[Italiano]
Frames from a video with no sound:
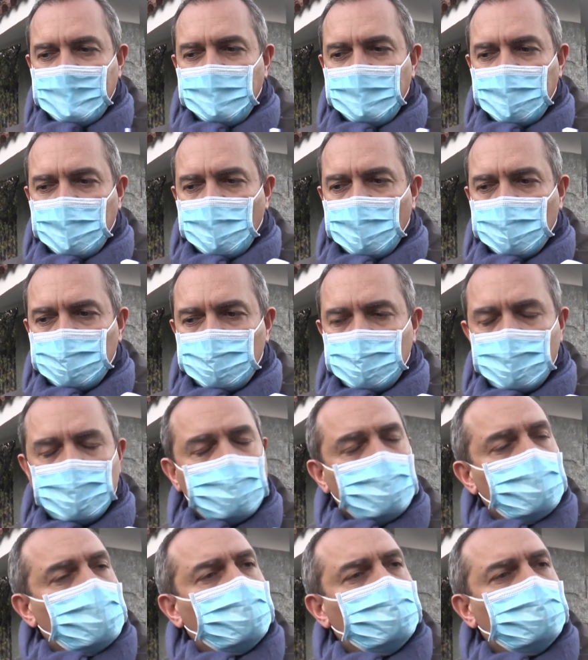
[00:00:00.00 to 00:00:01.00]
però oggi
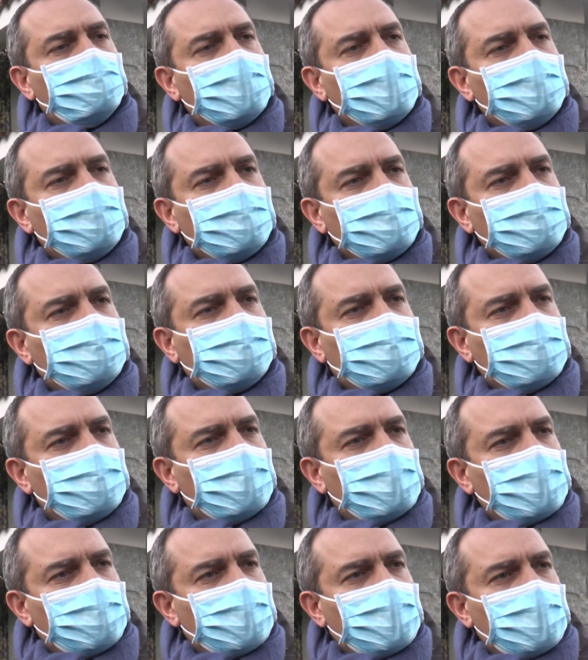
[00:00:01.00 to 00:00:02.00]
sono contentissimo
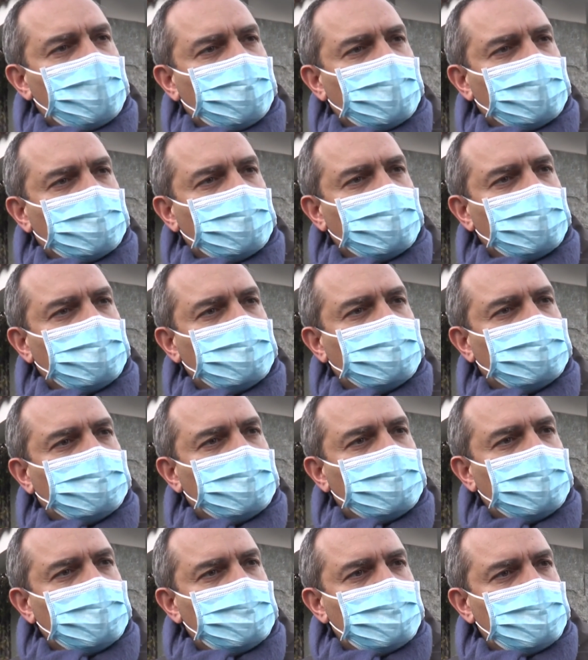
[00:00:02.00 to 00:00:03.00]
di averla fatta in questa
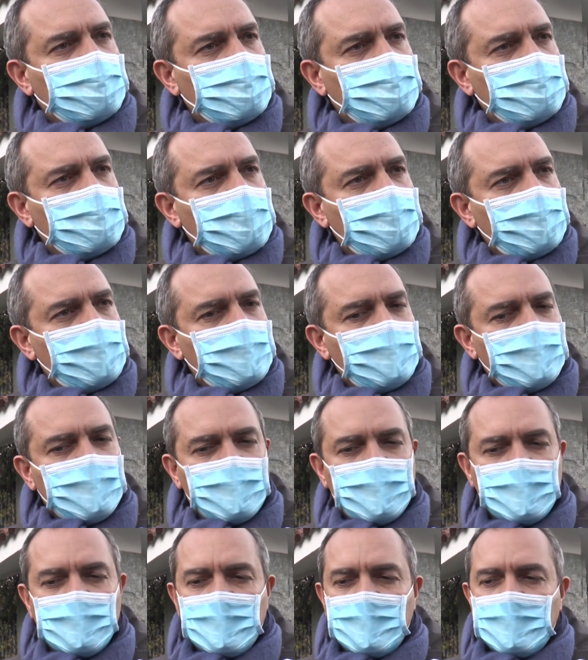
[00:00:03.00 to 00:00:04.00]
direzione
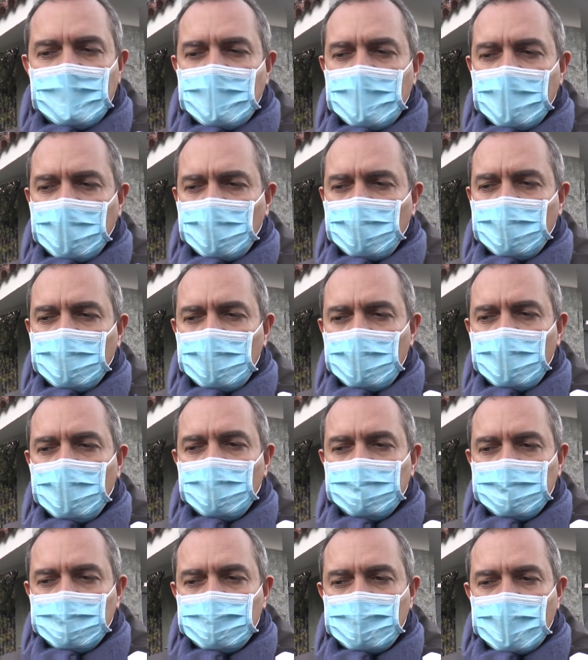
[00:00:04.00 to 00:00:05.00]
e quindi
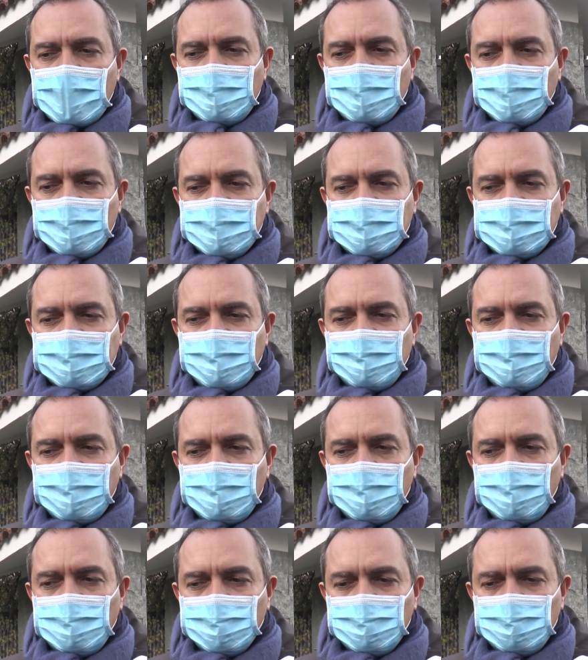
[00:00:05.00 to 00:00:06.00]
cominciamo questa
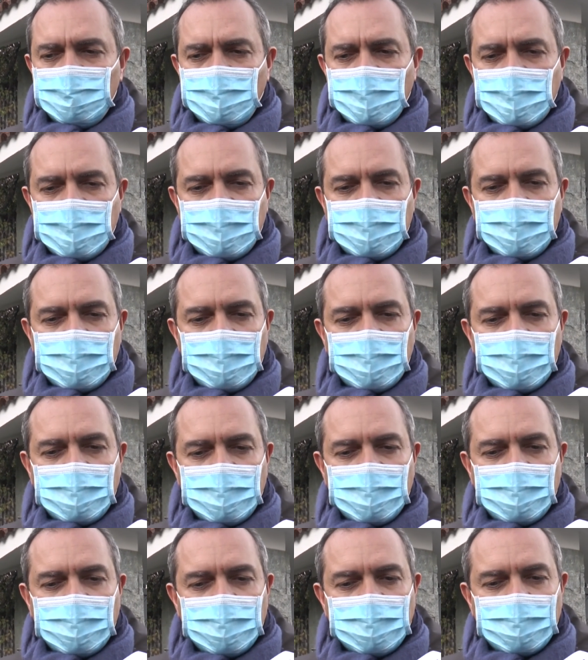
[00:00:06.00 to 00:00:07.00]

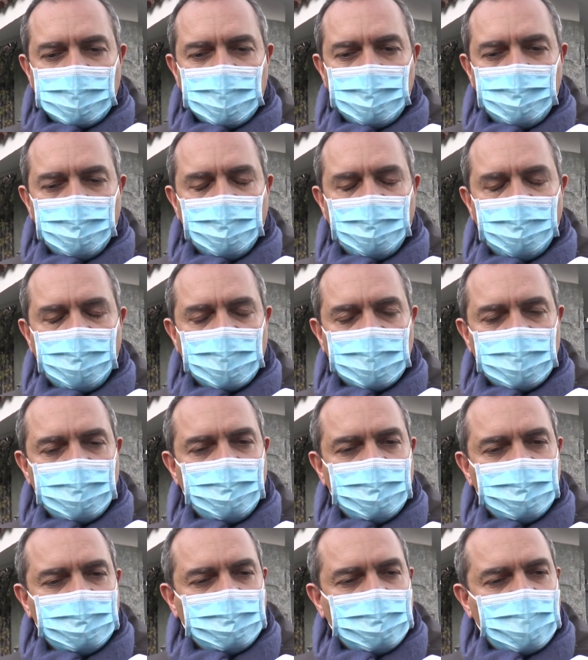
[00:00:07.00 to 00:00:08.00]
avventura che può far
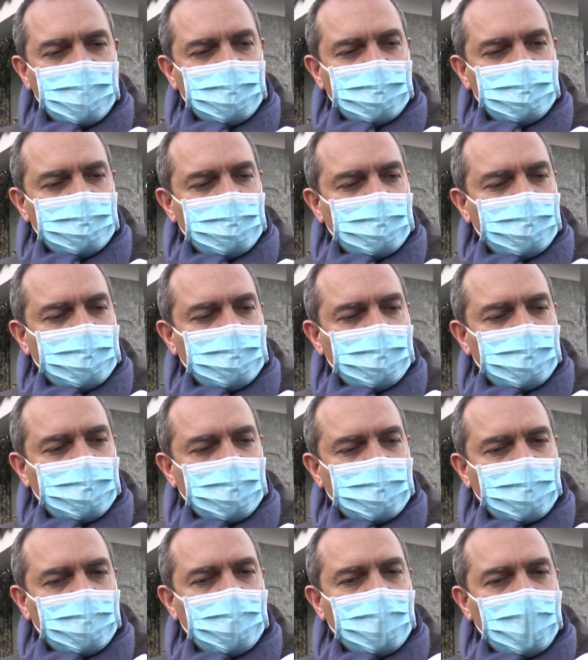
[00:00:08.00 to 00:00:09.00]
diventare della
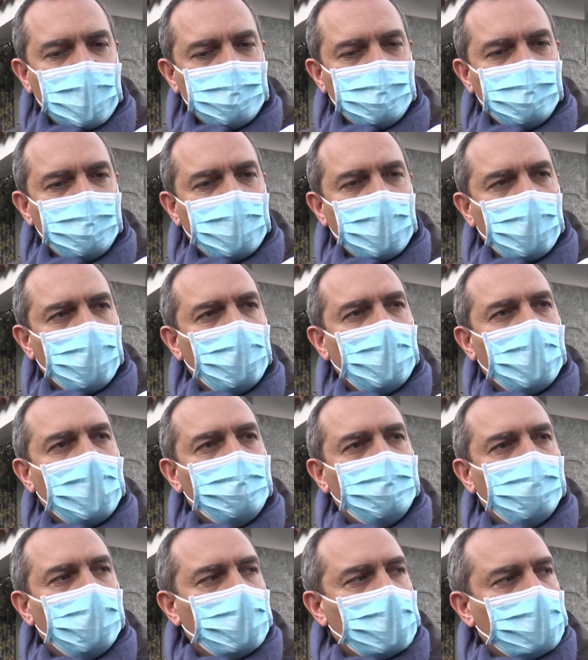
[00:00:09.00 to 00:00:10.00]
Calabria un
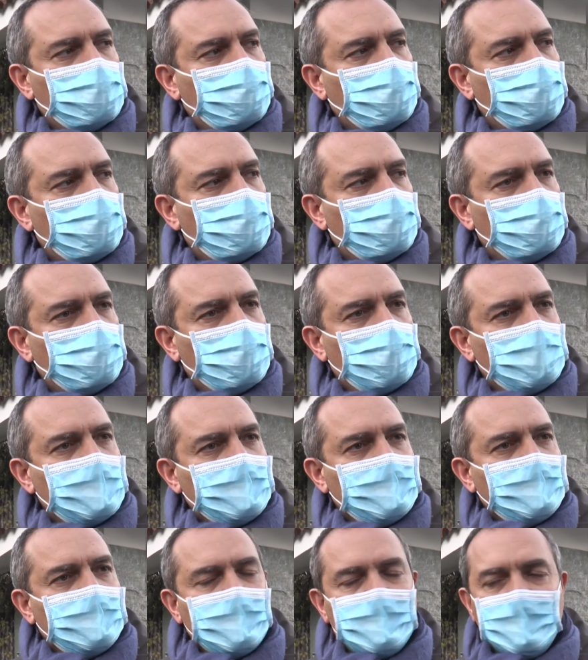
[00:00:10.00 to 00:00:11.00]
laboratorio
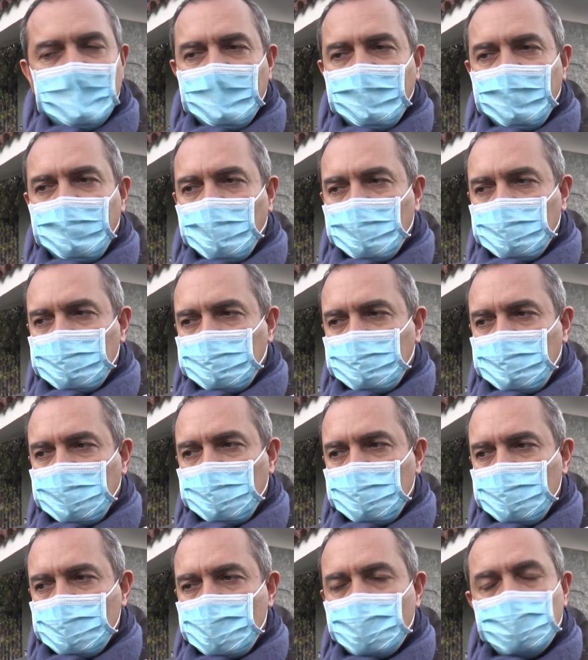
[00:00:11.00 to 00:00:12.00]
forte di
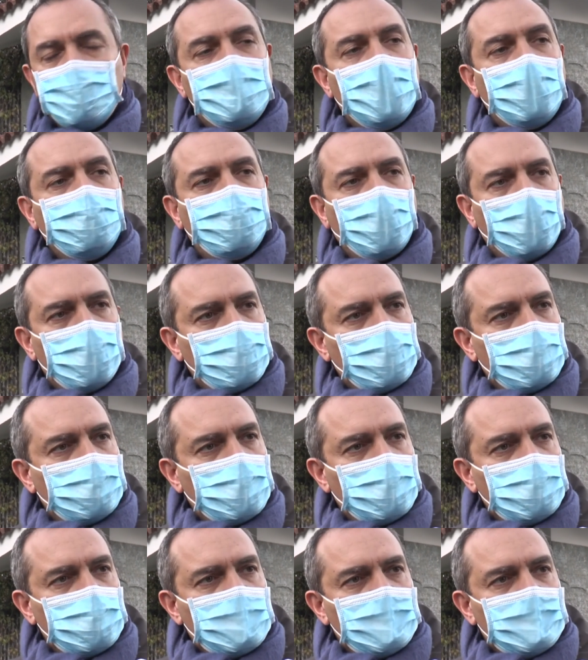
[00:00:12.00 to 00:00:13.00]
un sud
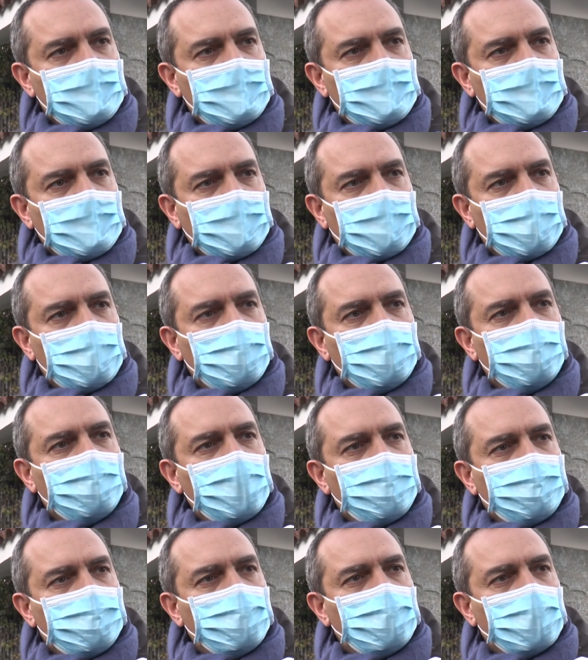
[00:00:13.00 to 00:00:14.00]
autonomo che non va
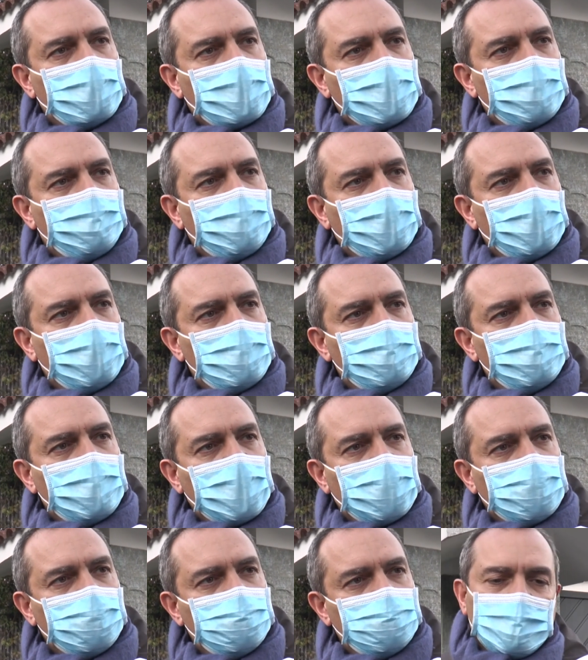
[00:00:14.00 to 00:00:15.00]
più col cappello in mano.